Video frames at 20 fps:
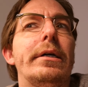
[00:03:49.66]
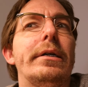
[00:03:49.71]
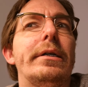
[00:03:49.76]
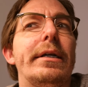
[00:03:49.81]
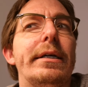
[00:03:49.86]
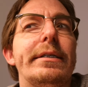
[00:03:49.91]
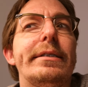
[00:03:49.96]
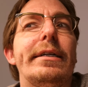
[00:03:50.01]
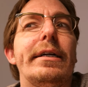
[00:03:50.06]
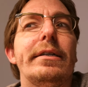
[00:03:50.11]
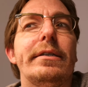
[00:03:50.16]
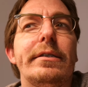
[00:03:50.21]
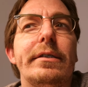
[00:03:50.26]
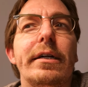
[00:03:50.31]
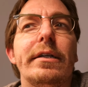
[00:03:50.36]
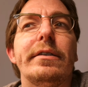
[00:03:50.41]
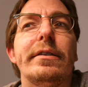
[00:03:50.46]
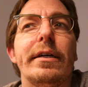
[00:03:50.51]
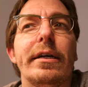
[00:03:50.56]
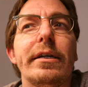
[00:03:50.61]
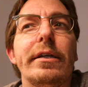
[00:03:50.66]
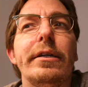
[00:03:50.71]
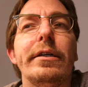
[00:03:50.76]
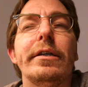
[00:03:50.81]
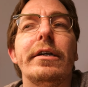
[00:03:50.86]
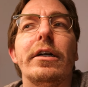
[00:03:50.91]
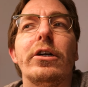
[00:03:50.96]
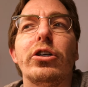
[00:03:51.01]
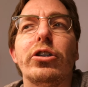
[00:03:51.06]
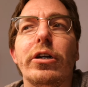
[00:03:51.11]
dass das
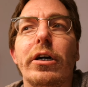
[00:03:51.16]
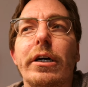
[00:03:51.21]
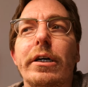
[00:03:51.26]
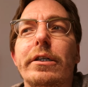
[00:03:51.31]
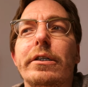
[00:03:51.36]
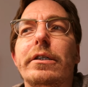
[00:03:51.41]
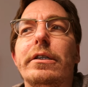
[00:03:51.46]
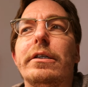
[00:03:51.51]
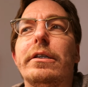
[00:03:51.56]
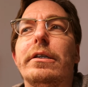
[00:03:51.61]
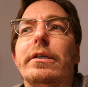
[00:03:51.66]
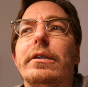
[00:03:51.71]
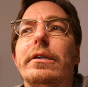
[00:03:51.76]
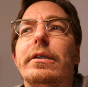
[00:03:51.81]
tatsächlich anscheinend